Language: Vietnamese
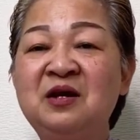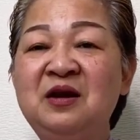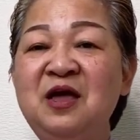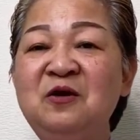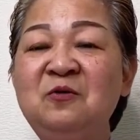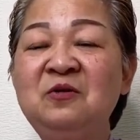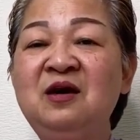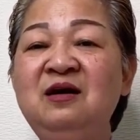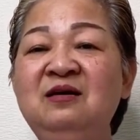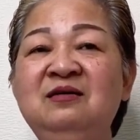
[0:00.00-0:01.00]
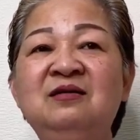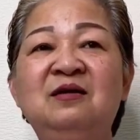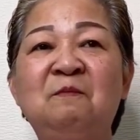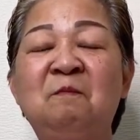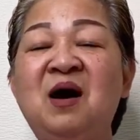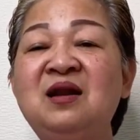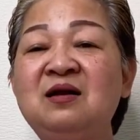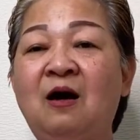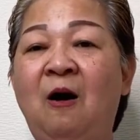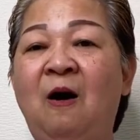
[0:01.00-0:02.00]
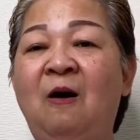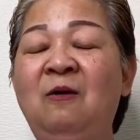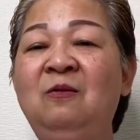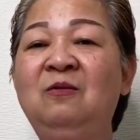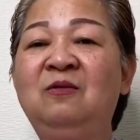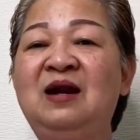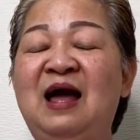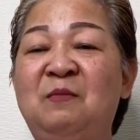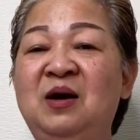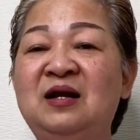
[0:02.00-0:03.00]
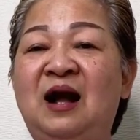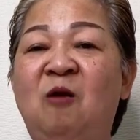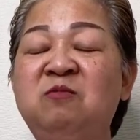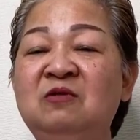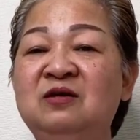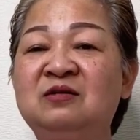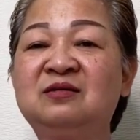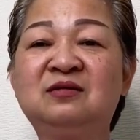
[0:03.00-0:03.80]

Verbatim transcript: nếu như mình khổ là mình không được